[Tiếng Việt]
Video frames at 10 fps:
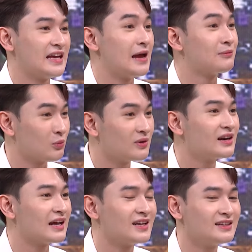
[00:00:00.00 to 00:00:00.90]
thì em cũng rất
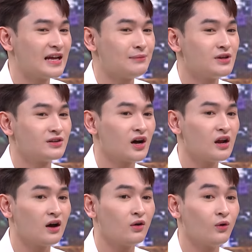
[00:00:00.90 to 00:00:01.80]
là thích em vừa nói
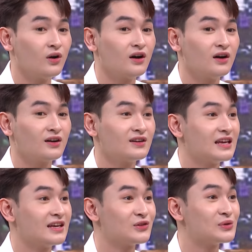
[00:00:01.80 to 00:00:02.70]
là ủa có
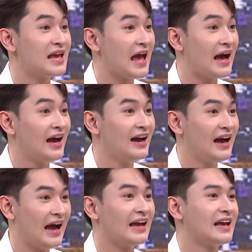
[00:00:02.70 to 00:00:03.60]
chị tôi nhẹ hả
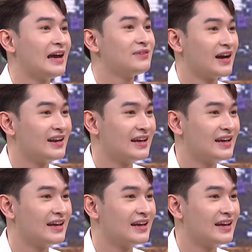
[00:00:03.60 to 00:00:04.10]
à dạ em nhận